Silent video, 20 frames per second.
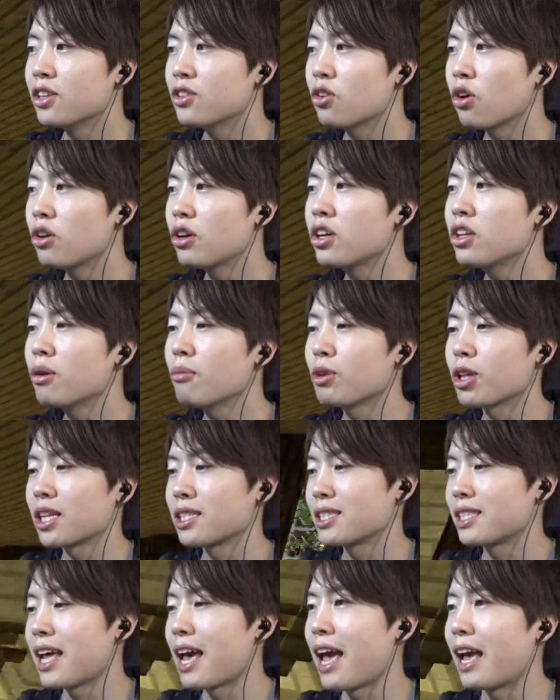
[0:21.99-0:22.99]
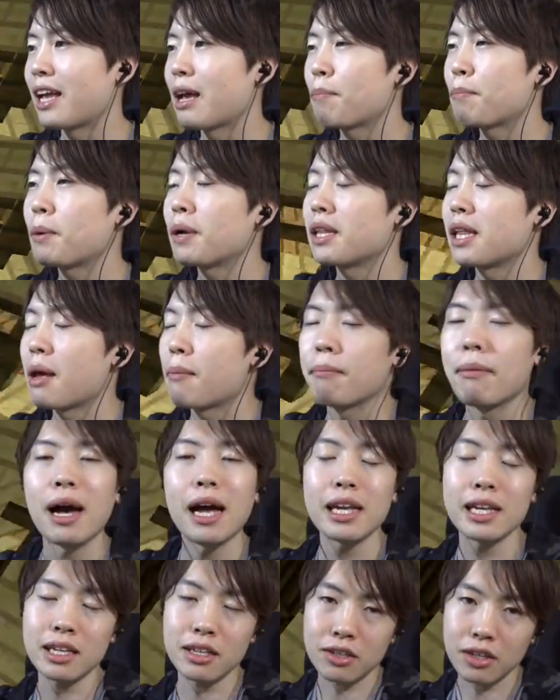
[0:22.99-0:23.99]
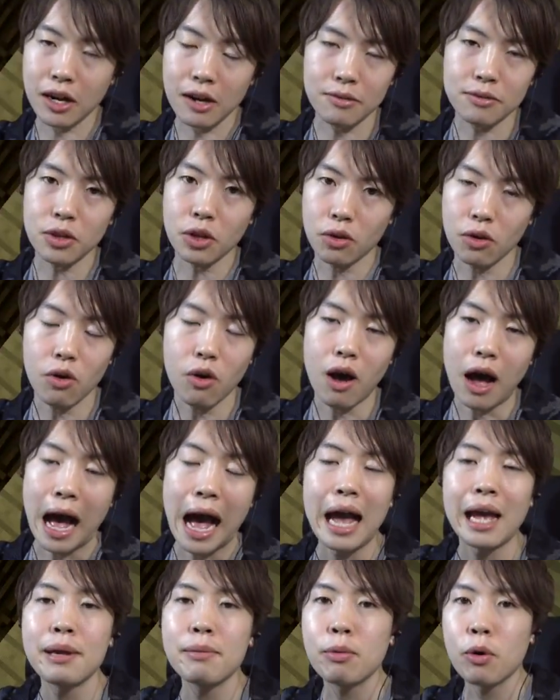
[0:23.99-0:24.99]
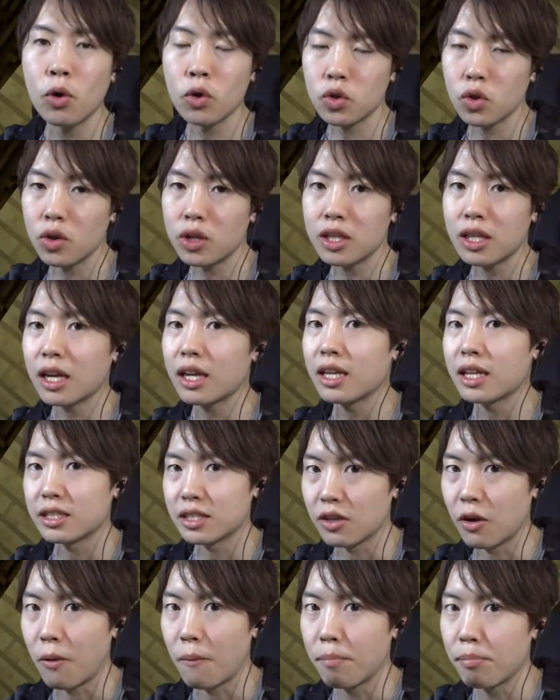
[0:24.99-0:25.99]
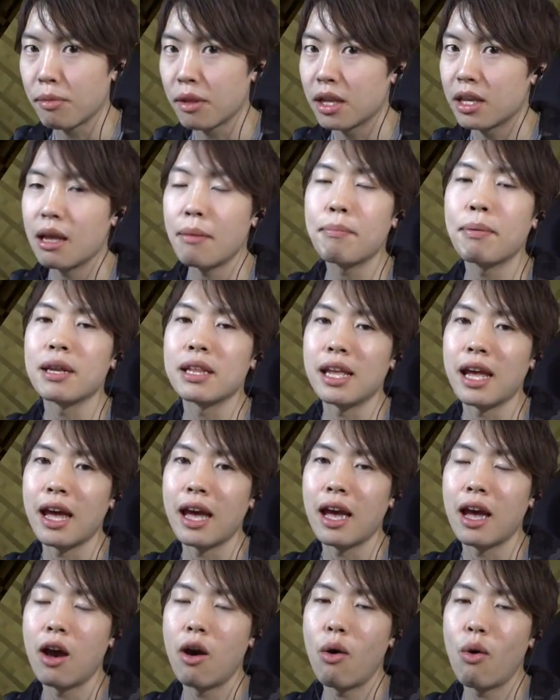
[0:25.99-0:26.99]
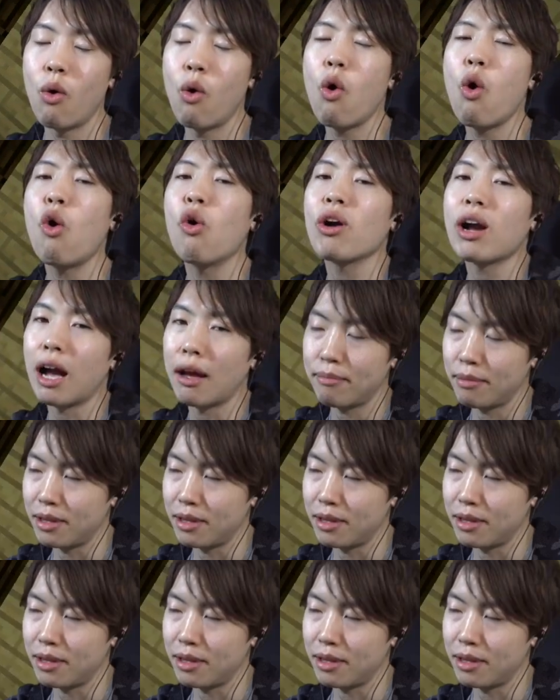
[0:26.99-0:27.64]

というのもですね、やっぱりね、マインクラフトの相棒といったらですよ、やっぱりね、狼